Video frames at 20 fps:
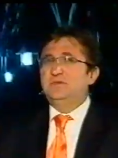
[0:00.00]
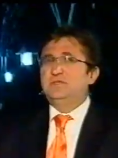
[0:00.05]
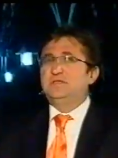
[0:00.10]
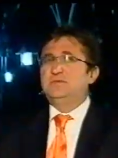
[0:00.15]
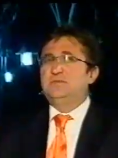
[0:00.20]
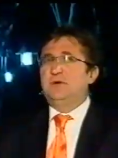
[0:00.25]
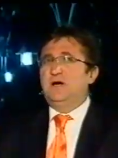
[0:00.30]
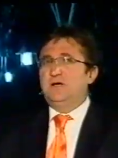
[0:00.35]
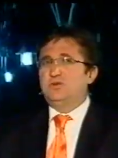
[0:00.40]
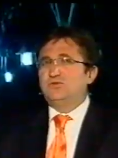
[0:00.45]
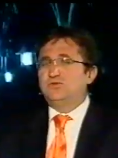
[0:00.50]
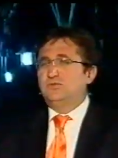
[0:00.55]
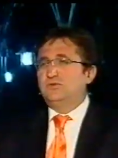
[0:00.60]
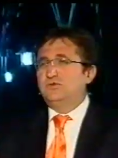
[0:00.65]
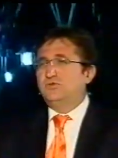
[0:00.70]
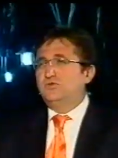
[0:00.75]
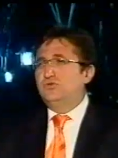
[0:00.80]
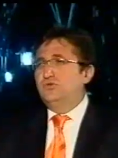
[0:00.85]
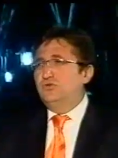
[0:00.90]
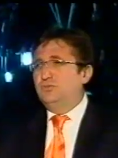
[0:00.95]
bizim
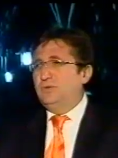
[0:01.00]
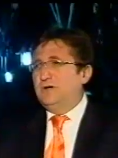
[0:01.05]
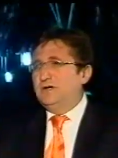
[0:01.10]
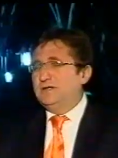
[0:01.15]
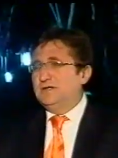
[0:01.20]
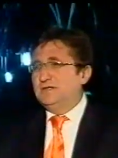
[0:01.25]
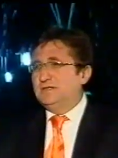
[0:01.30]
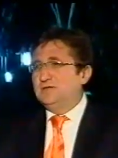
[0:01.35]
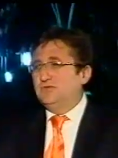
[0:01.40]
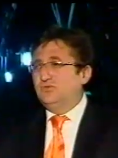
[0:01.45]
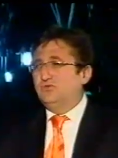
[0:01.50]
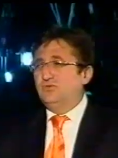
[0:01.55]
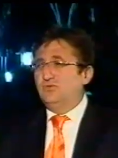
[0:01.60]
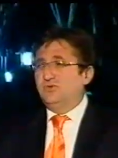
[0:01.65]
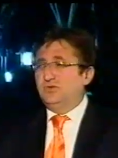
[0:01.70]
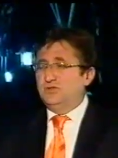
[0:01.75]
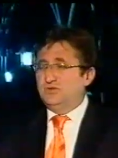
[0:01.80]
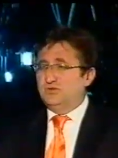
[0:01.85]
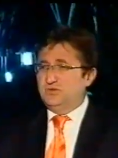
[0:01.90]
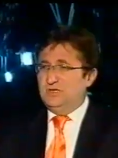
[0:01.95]
arzumuz. Kür merkezi
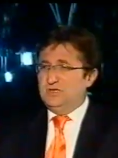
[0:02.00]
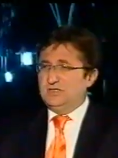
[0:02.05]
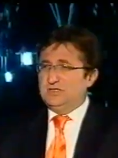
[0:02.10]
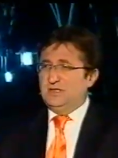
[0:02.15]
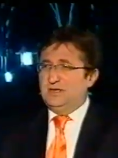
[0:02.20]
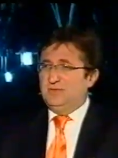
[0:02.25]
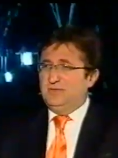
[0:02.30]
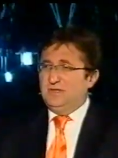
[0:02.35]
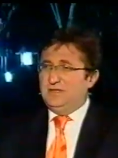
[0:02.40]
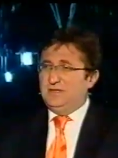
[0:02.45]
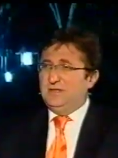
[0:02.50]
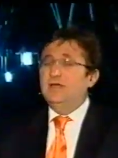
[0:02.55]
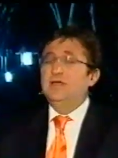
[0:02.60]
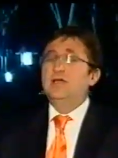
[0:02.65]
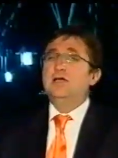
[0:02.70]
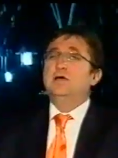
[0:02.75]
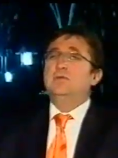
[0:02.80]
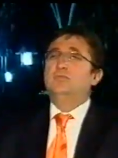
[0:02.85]
hukuki süreçler bitti.